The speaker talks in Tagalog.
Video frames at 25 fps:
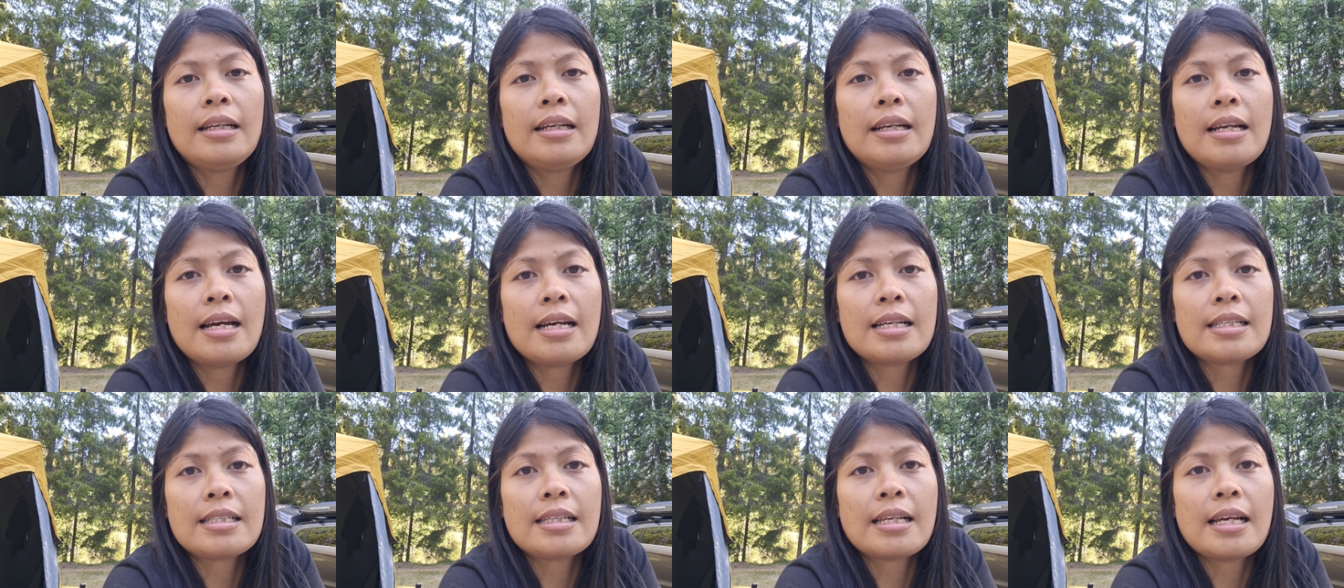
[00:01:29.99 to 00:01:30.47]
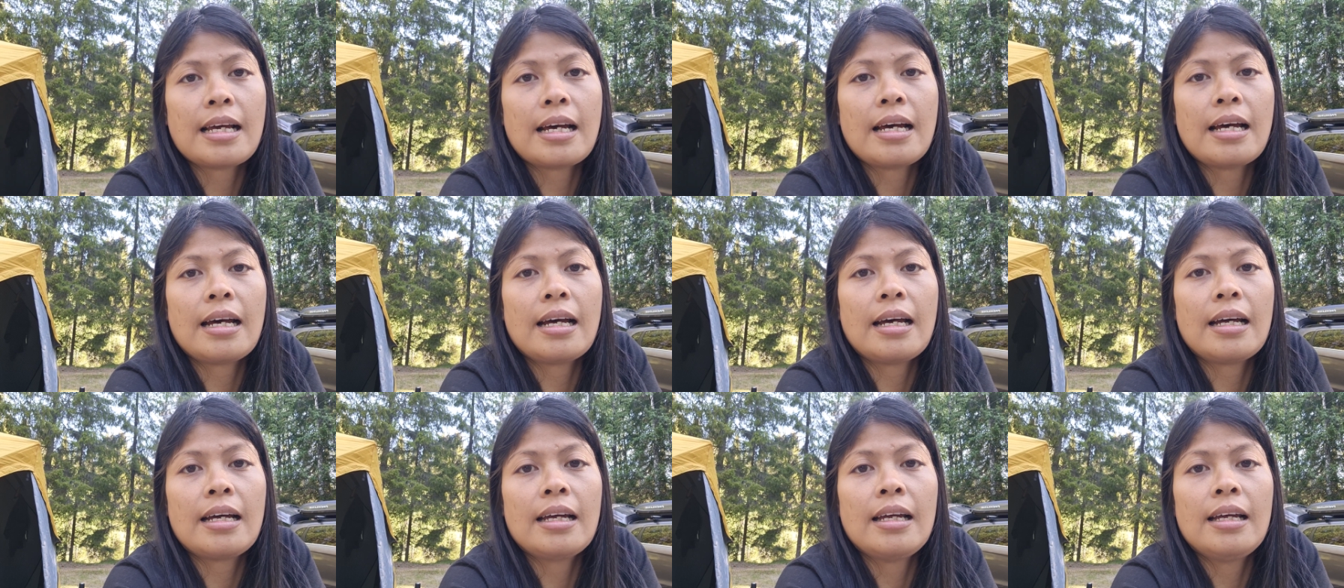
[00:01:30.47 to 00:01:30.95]

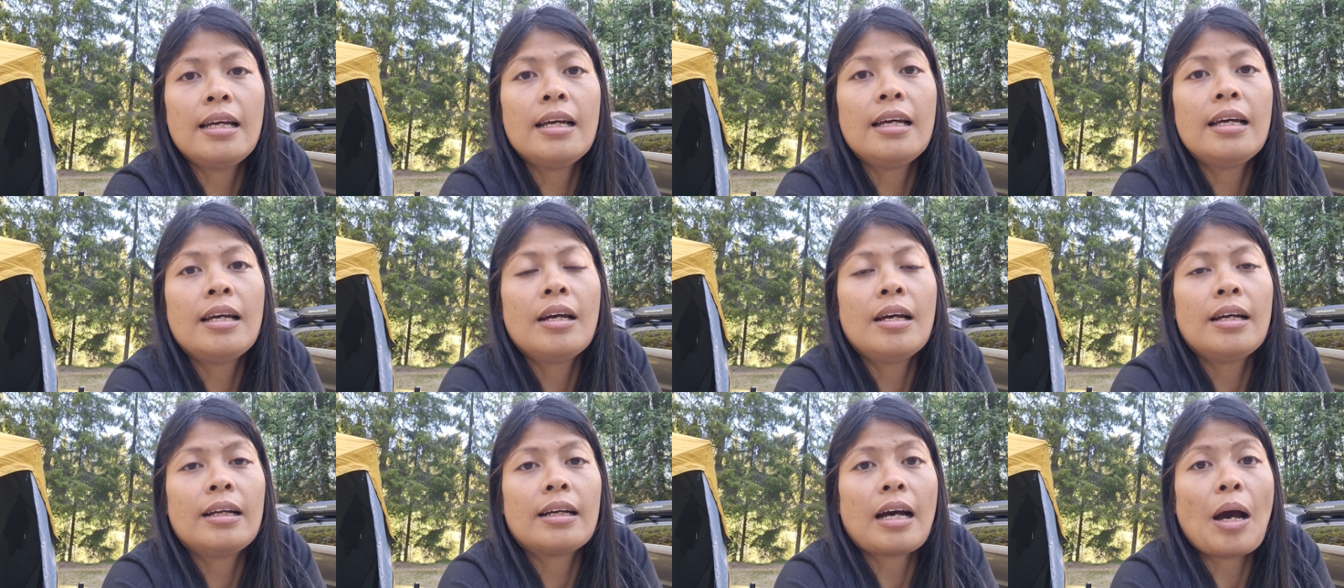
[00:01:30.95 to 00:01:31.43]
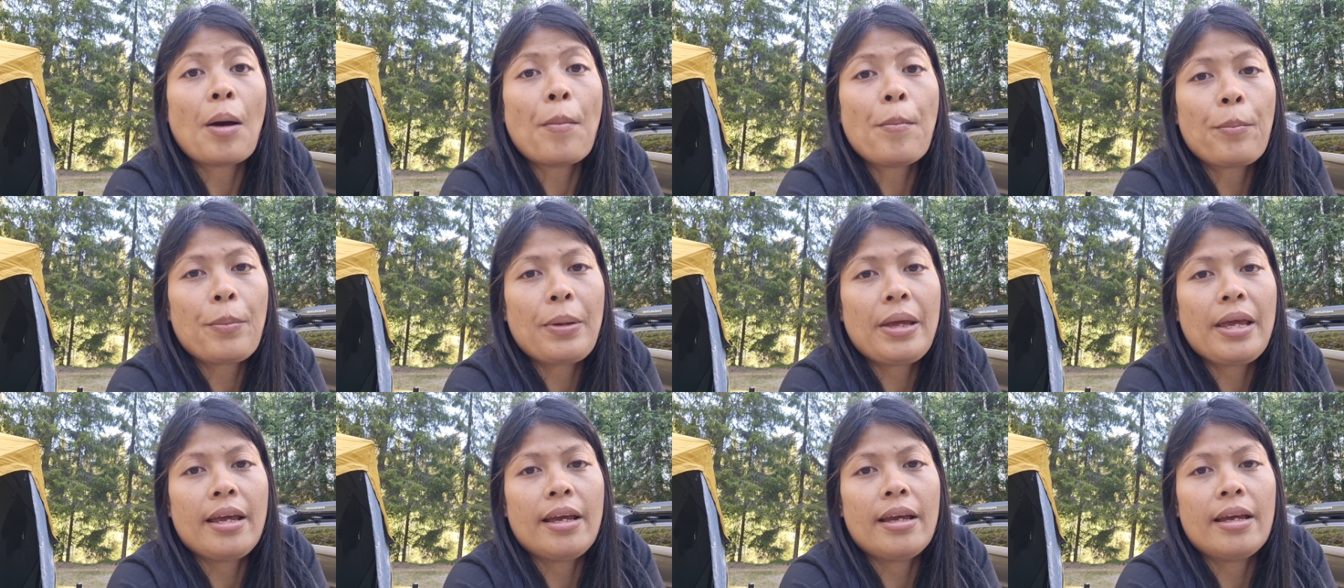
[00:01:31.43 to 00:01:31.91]
nasa
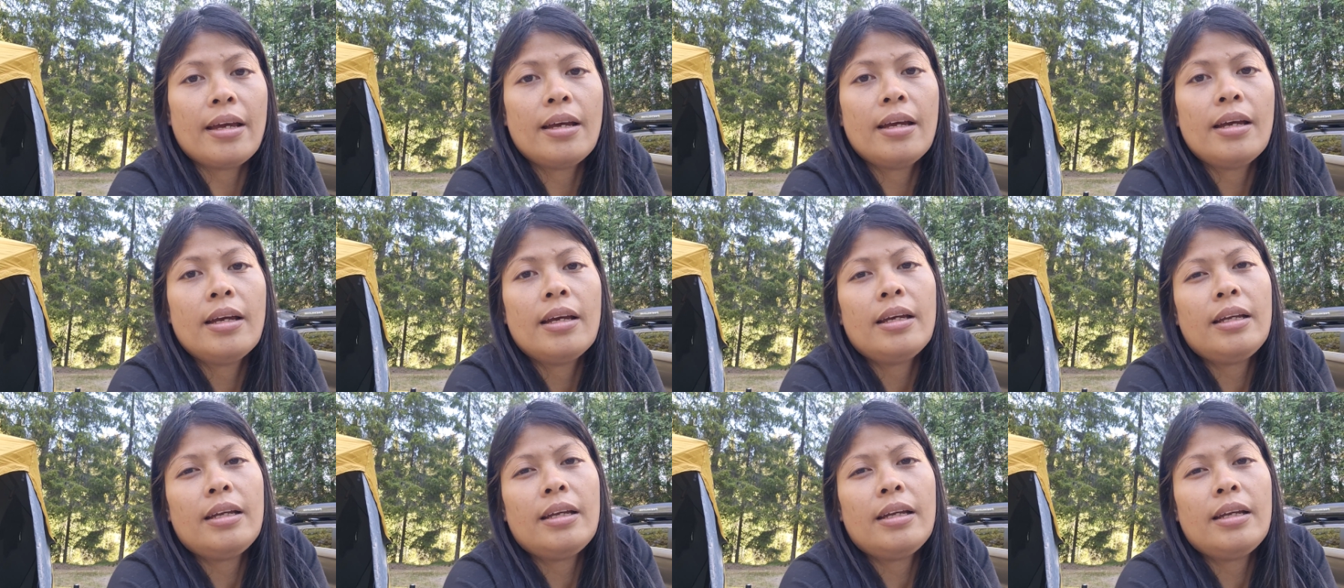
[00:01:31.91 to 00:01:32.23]
camping.